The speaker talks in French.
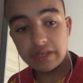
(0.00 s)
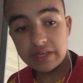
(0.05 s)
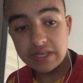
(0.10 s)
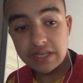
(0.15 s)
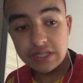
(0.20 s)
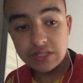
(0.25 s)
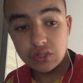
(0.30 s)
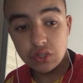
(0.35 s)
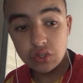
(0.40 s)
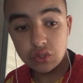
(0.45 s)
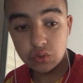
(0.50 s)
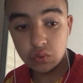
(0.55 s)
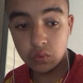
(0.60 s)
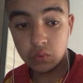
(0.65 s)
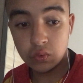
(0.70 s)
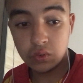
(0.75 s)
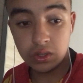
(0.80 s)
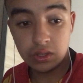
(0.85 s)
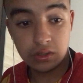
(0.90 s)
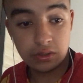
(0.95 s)
Ils se
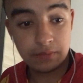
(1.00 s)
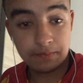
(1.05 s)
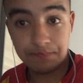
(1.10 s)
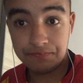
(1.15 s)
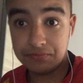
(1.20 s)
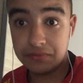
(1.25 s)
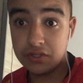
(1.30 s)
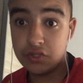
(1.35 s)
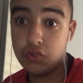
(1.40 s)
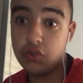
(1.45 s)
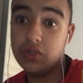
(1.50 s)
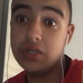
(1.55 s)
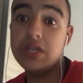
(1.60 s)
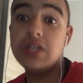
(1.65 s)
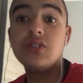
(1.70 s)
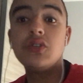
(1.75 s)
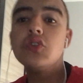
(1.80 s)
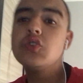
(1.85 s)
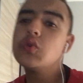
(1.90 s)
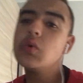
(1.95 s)
sont, euh,
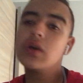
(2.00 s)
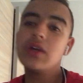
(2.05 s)
ils se sont